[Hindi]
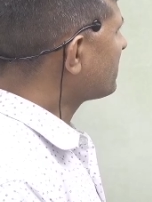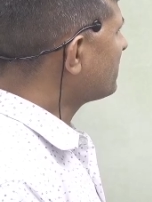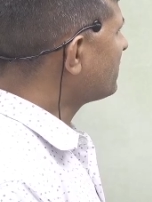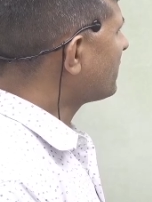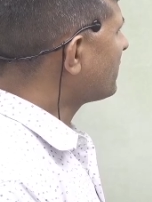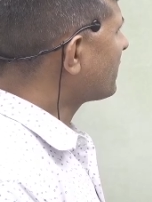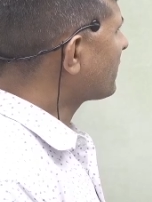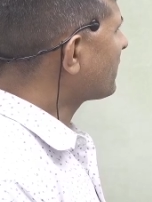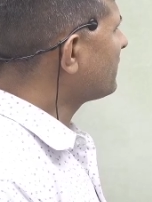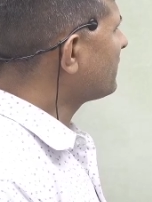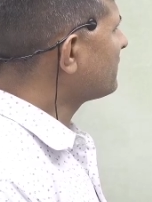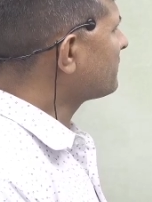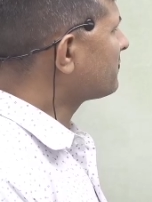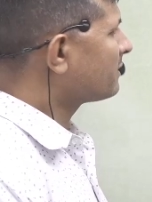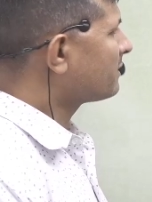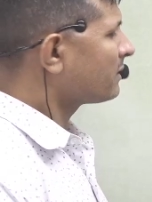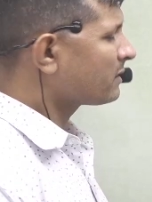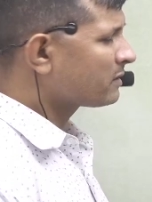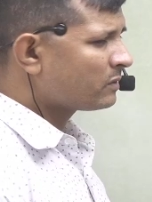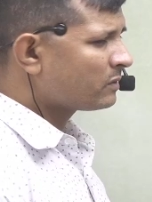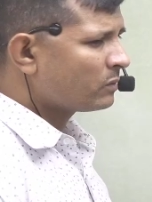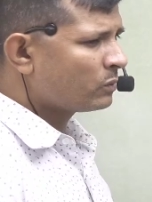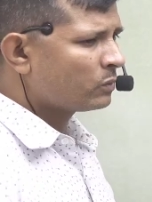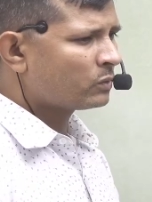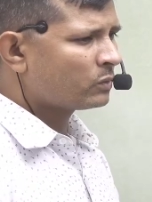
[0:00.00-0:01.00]
दे रखा है सिक्स
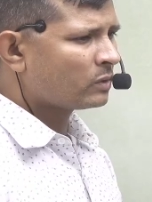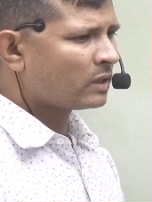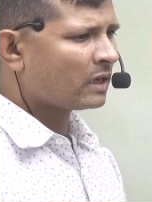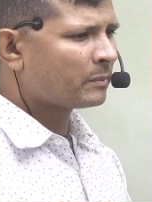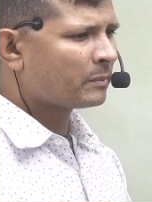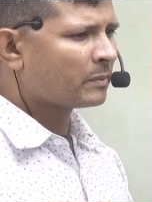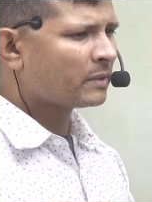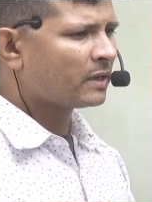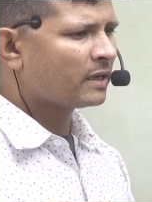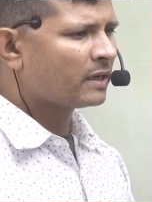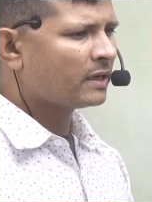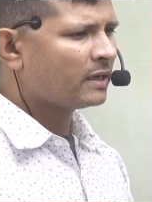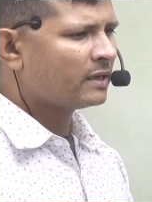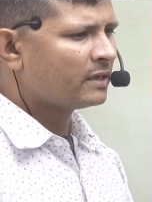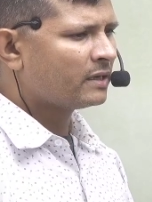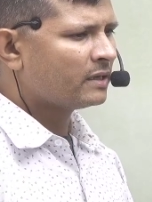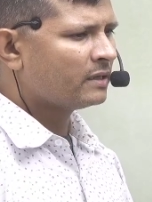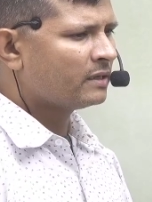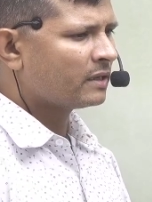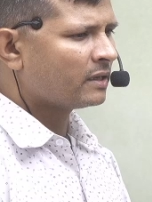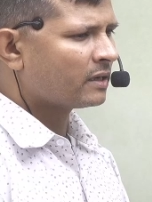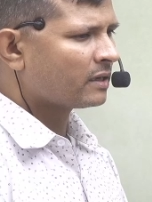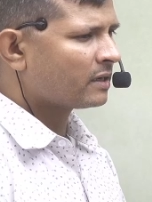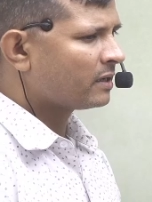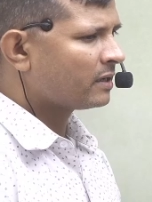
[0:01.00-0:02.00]
रूट आपका एटी दे
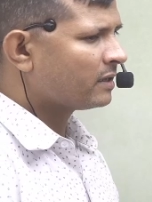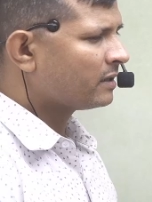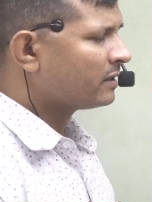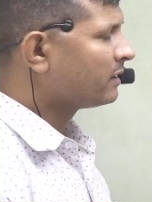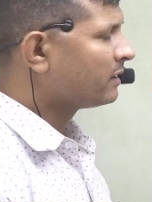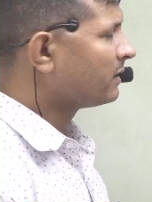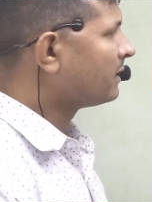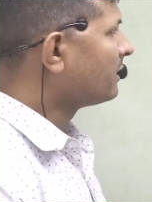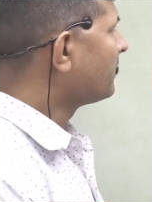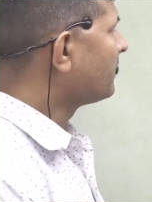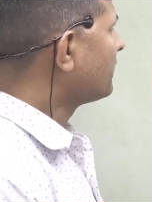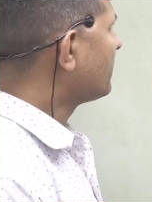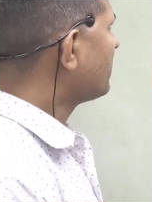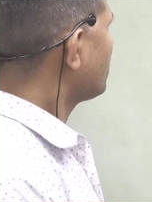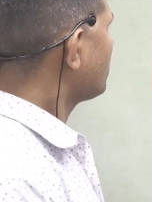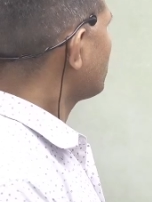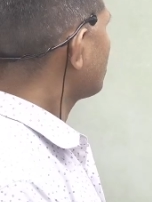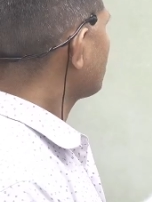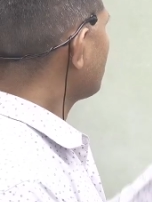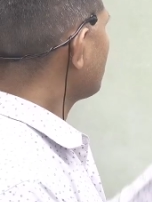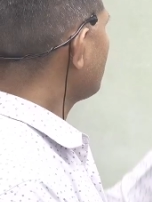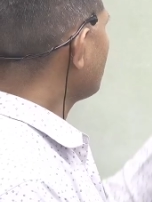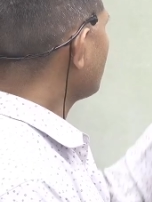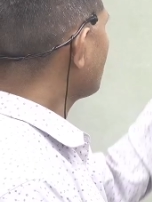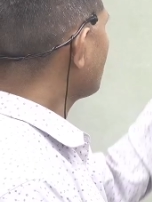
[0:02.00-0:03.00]
रखा है एक
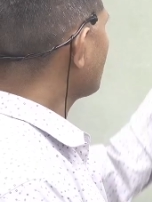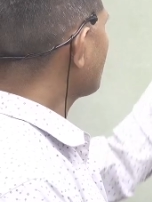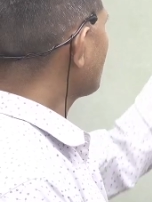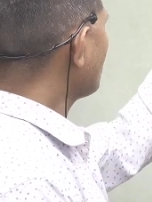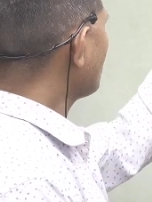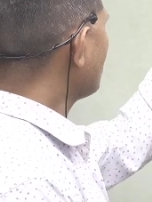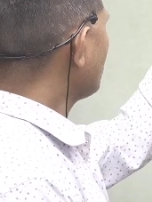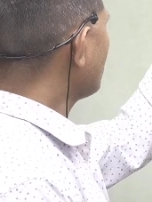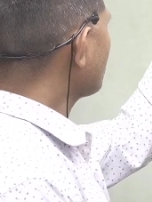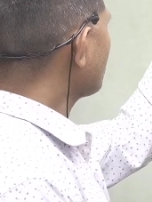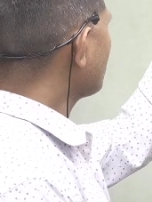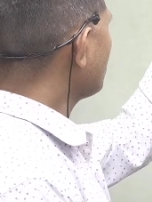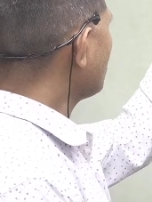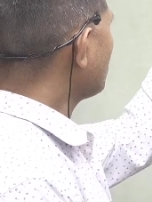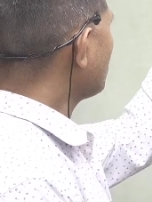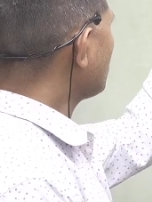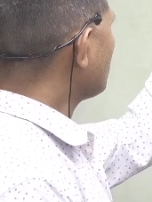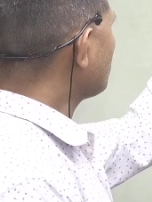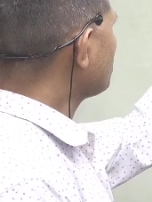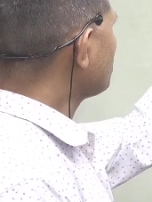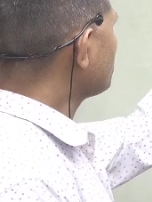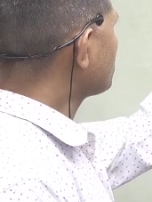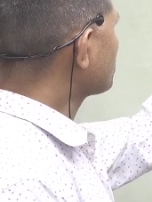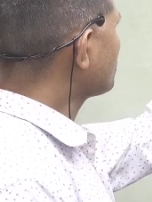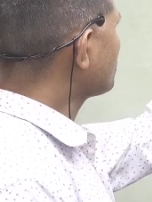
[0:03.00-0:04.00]
तरीका तो है कि आप
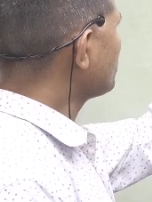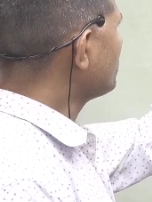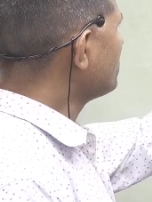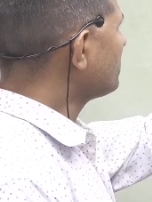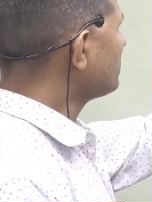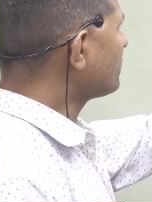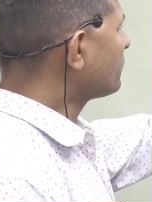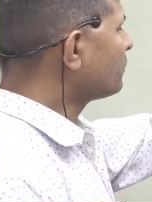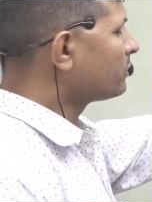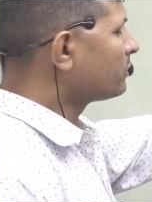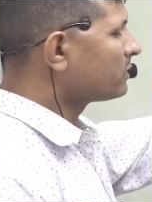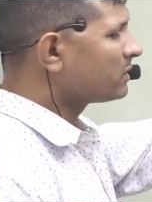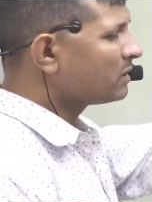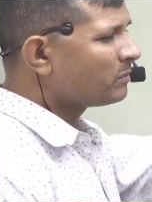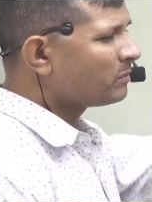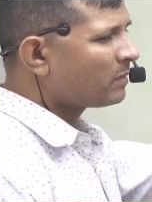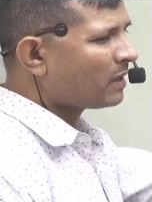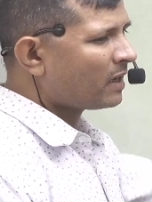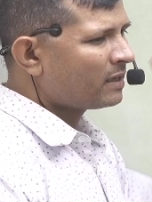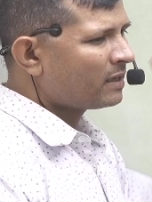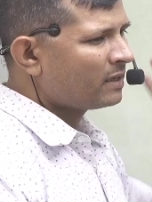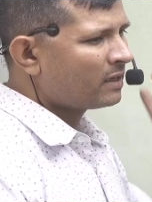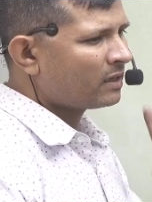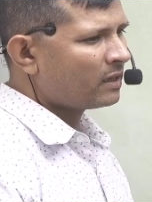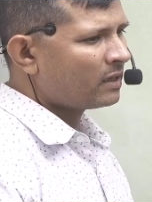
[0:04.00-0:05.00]
इसको रूट से बाहर
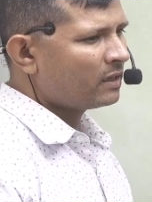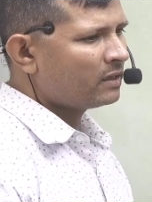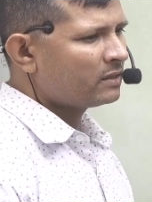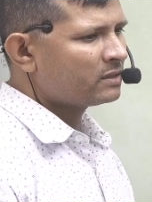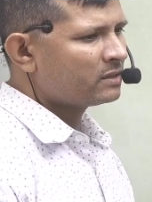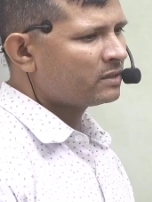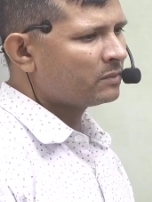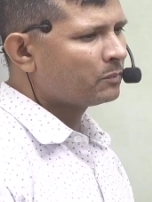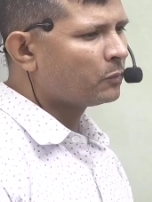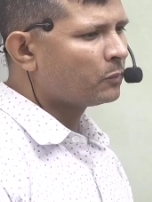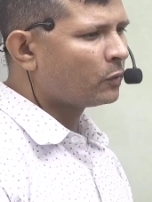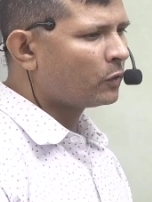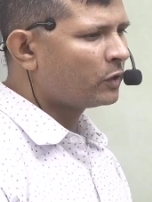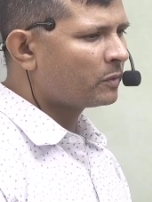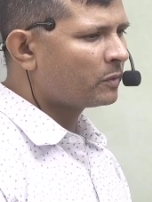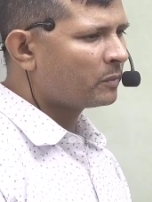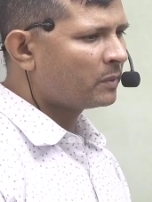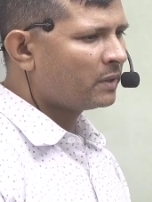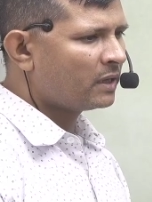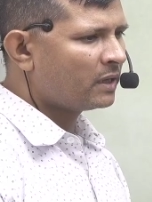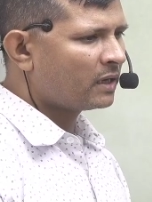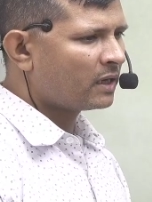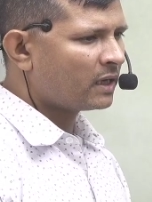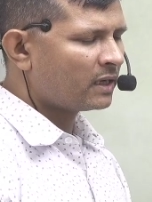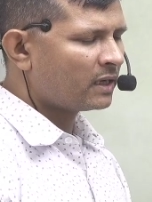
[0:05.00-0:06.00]
निकाल लीजिए पॉइंट में
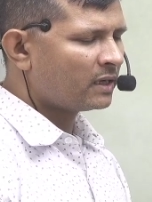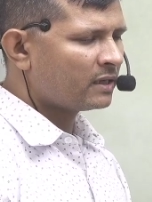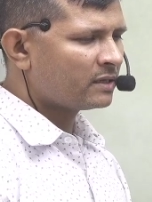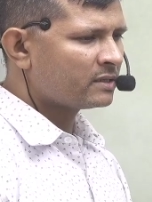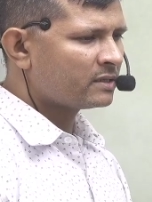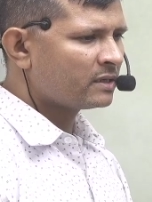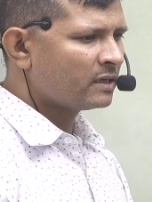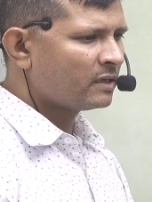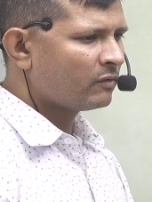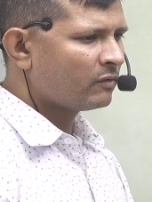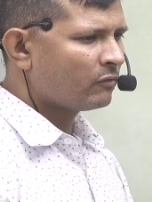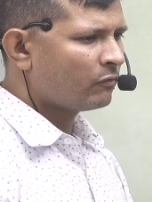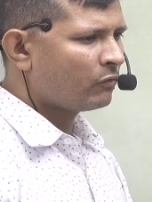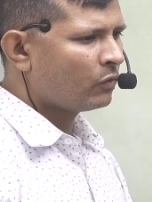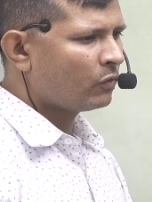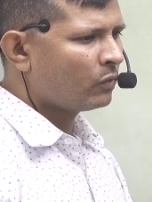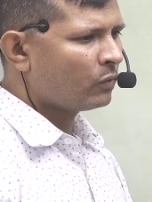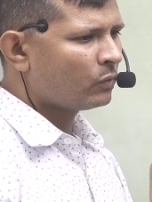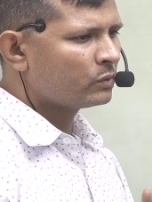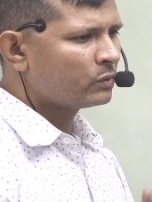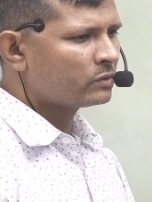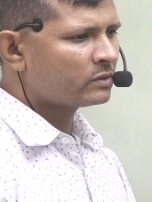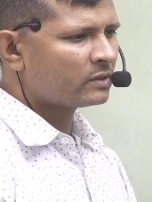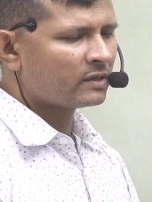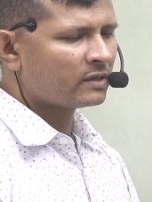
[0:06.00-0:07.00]
निकाल लीजिए वो
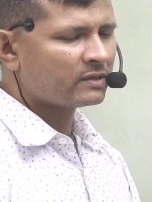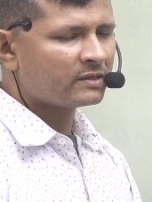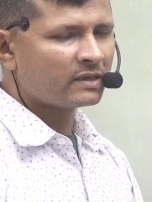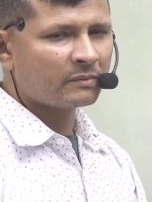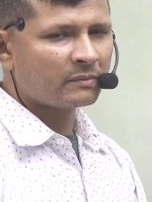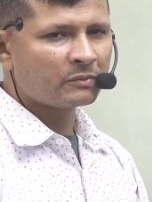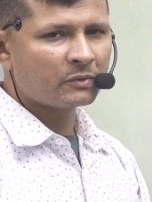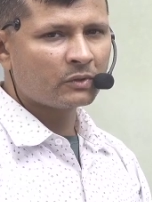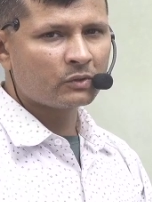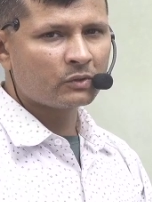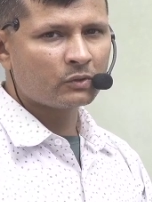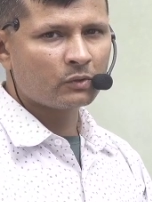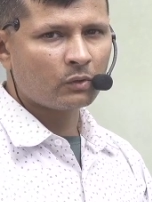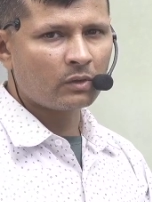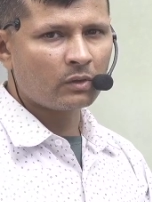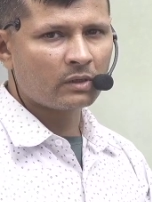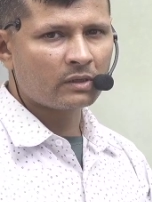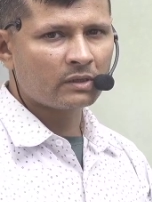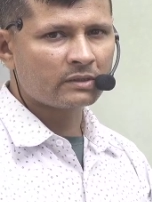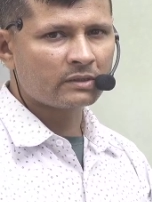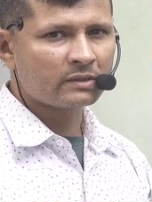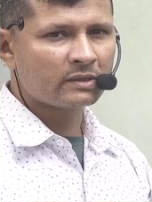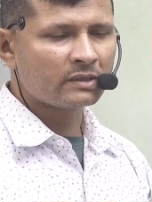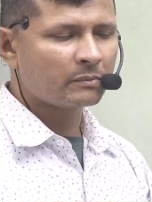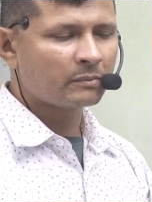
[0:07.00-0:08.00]
उस तरह से आपको सॉल्व कर
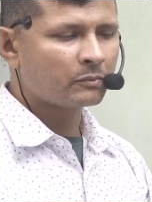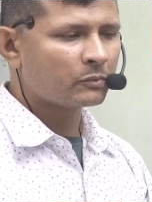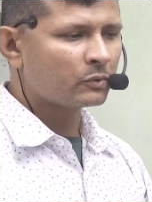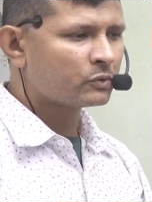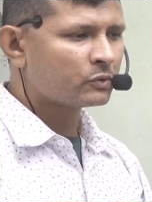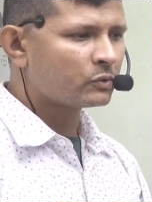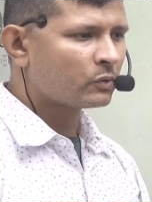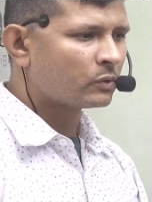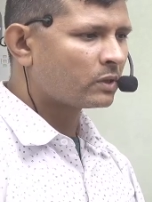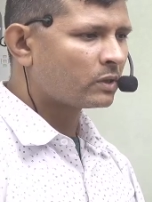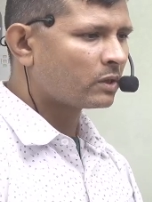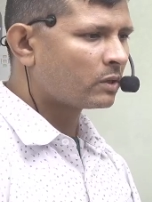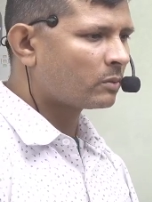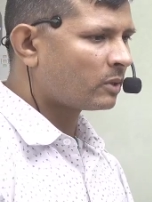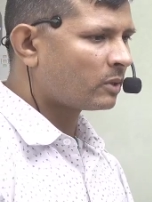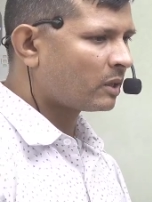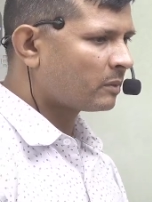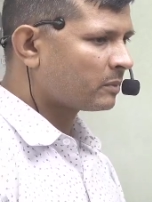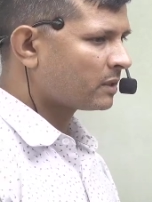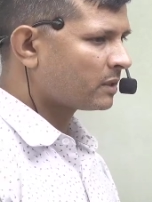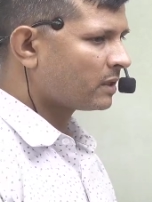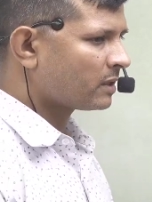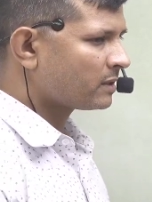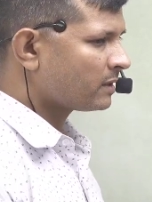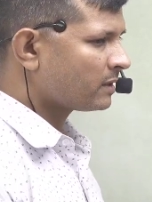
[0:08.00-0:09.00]
दीजिए आपको छोटा और बड़ा पता
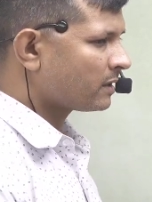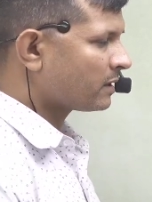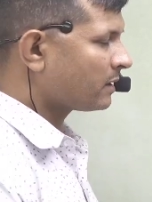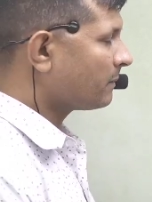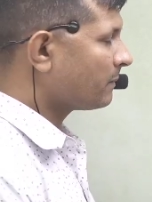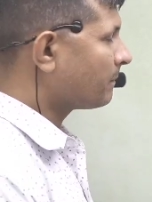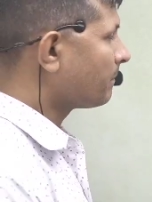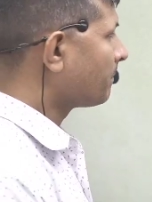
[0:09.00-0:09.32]
लग जाएगा